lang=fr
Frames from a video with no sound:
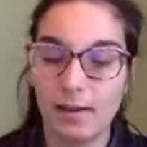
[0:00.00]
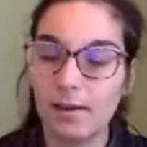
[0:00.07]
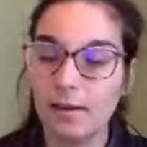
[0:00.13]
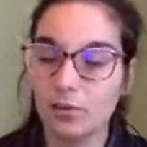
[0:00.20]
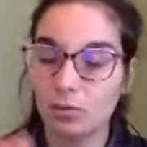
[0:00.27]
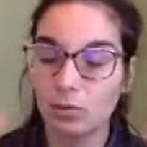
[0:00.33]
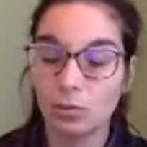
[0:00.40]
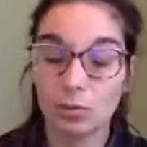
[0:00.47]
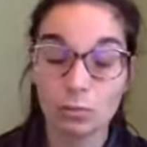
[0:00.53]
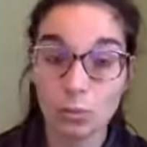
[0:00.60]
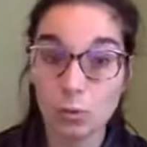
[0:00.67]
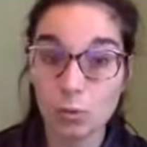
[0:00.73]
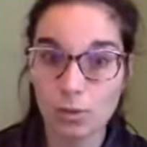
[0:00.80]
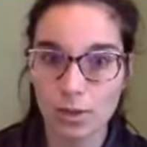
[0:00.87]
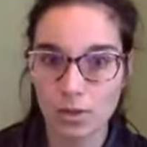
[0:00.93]
Donc
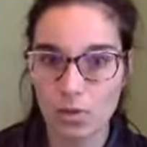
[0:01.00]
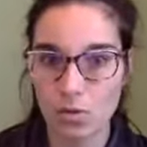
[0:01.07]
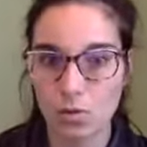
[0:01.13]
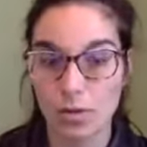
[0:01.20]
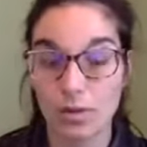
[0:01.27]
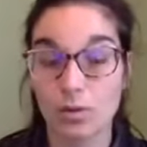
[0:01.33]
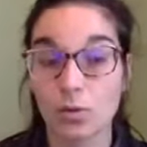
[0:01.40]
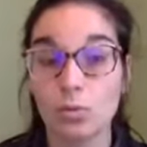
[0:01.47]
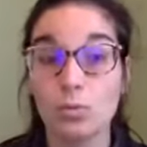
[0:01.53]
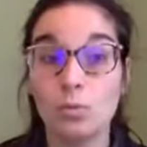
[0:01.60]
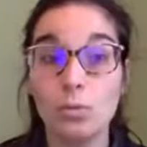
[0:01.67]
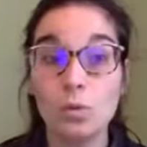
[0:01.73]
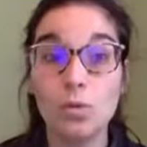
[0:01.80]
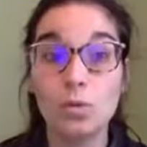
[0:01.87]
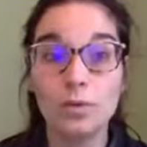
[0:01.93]
beaucoup de questions et surtout
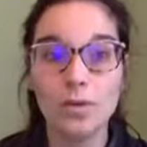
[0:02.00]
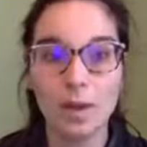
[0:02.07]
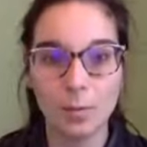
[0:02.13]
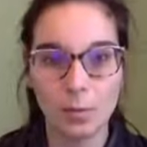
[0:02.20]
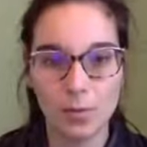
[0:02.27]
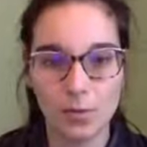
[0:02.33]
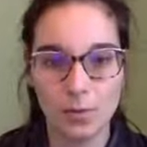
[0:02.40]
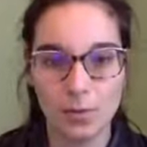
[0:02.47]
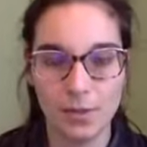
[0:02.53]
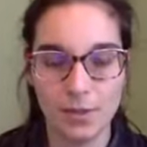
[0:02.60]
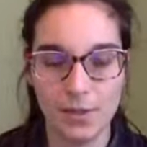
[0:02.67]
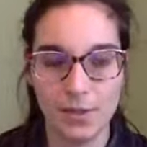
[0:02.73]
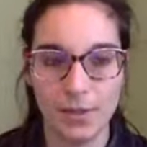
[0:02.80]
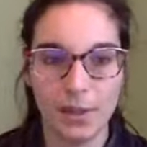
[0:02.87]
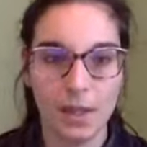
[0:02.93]
beaucoup
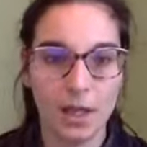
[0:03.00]
d'impossibilités.